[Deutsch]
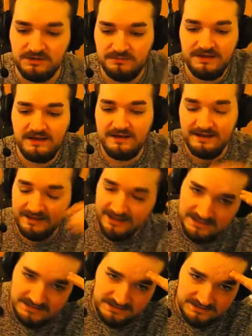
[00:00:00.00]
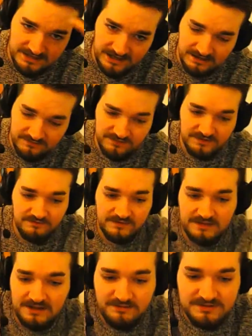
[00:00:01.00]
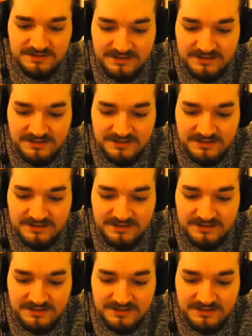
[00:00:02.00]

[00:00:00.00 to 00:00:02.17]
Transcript: nochmal herzlichst danken für die 400 Abos.